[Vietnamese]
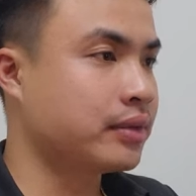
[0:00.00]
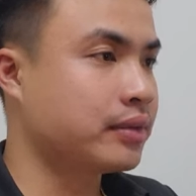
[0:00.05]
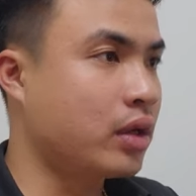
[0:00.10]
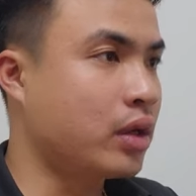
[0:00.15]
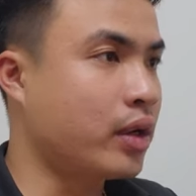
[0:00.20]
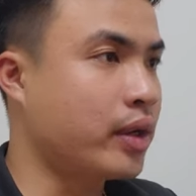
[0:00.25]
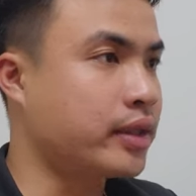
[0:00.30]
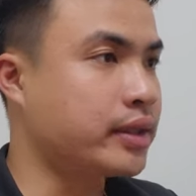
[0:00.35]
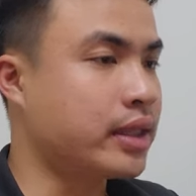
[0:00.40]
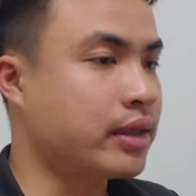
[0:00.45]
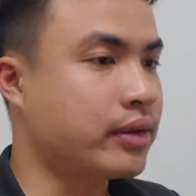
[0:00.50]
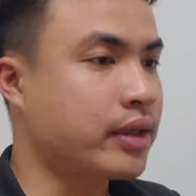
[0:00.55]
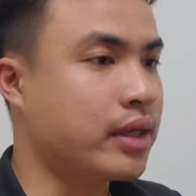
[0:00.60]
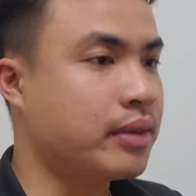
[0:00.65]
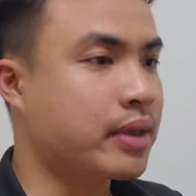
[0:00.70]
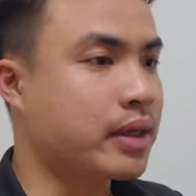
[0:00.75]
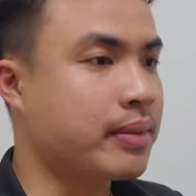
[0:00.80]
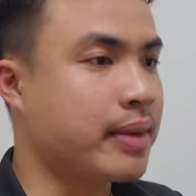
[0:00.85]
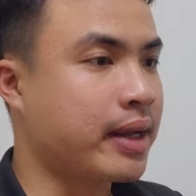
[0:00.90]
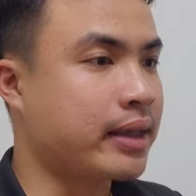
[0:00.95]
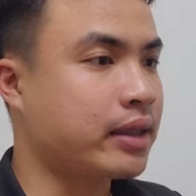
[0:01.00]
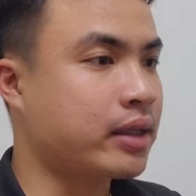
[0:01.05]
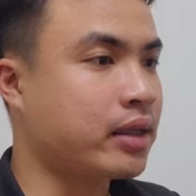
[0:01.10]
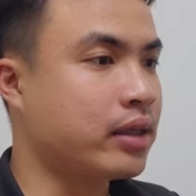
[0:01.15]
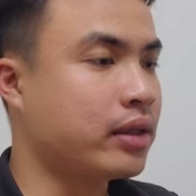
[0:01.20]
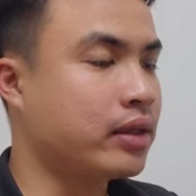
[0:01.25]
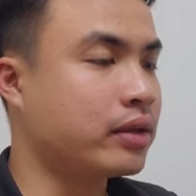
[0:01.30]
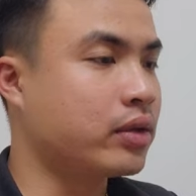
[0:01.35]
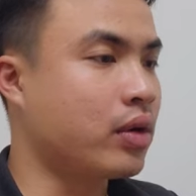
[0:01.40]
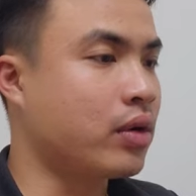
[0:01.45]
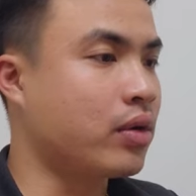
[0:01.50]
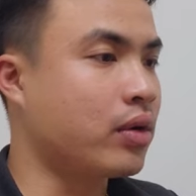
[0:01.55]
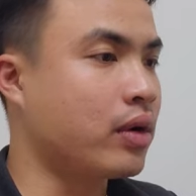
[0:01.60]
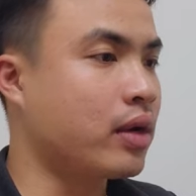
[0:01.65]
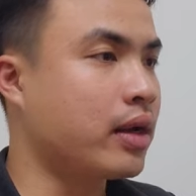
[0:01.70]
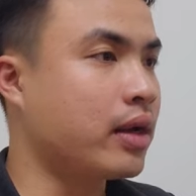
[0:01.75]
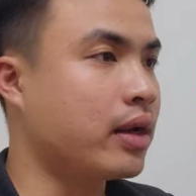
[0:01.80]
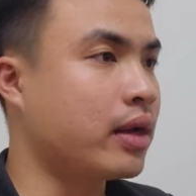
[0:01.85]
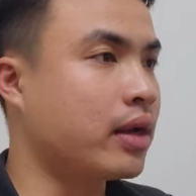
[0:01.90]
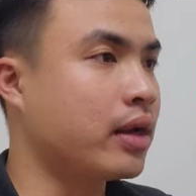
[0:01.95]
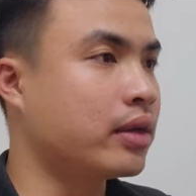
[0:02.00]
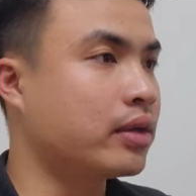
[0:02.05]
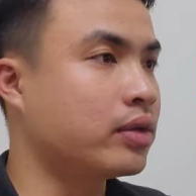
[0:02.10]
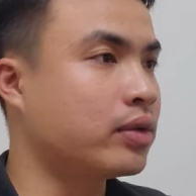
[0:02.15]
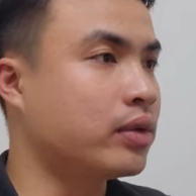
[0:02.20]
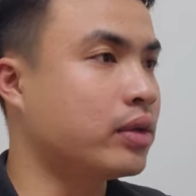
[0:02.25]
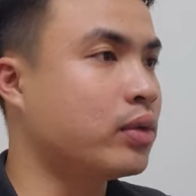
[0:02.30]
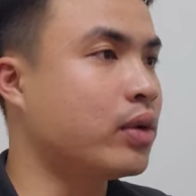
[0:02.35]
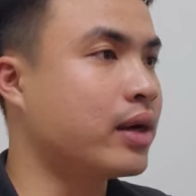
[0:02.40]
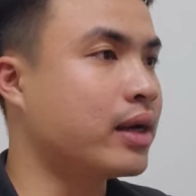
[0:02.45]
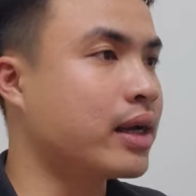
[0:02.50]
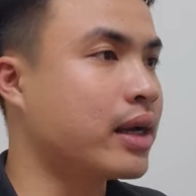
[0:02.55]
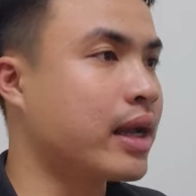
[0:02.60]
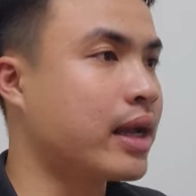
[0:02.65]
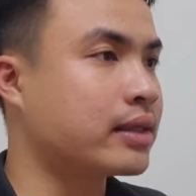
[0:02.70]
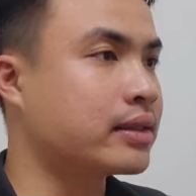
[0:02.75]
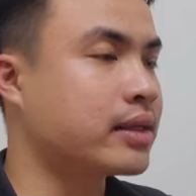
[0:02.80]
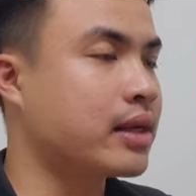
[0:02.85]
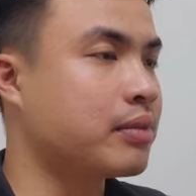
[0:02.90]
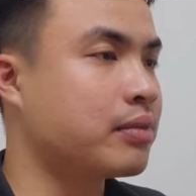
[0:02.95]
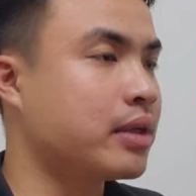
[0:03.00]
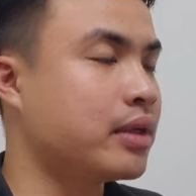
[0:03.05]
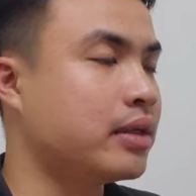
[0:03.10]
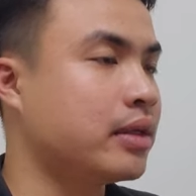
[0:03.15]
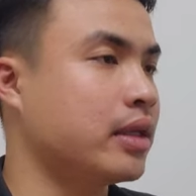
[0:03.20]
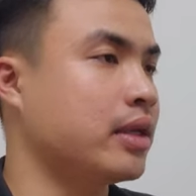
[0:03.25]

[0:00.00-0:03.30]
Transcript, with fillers: rồi sau khi mà các bạn chỉ chọn uh, chuyển khoản ngân hàng xong ấy,